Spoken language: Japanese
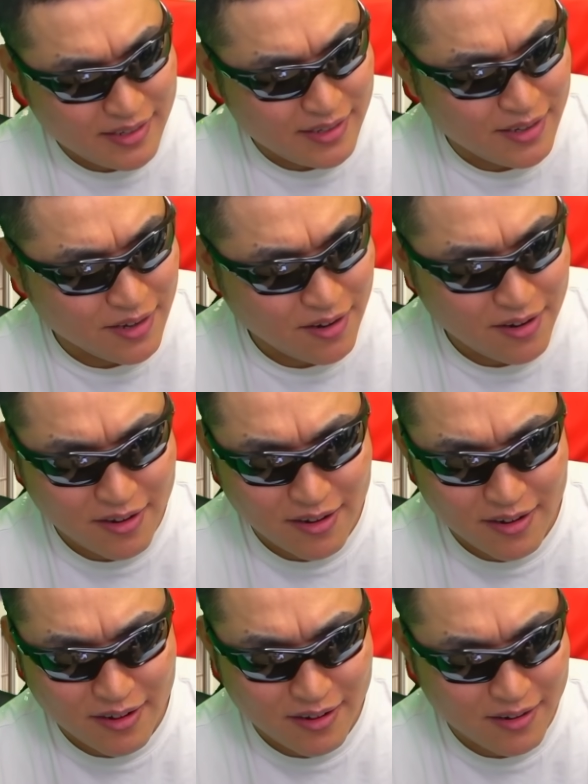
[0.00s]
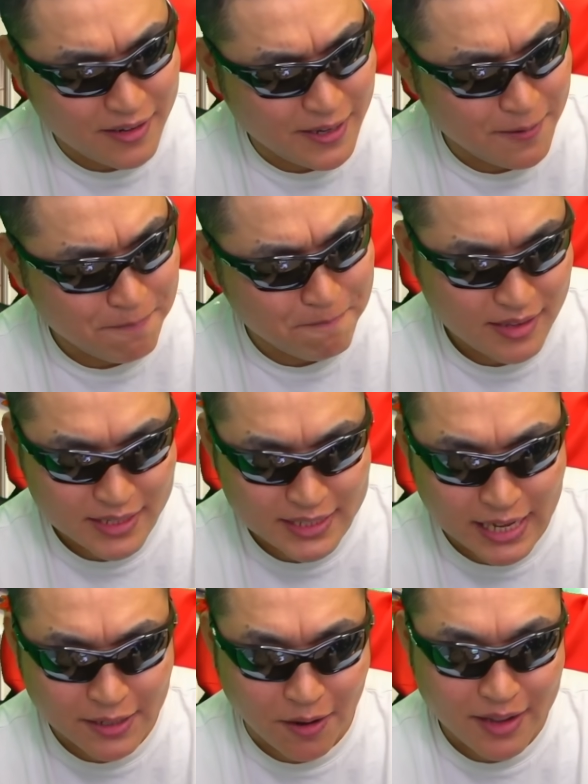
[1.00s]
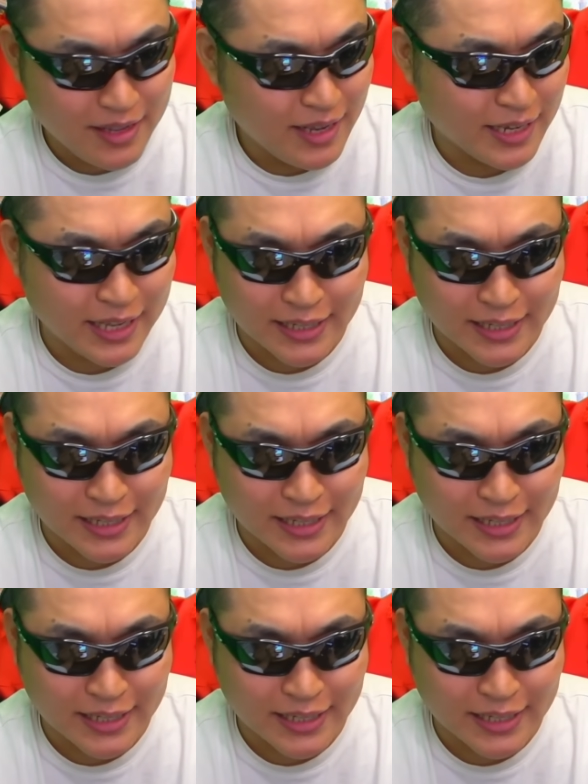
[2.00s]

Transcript: よーい、スタート。はい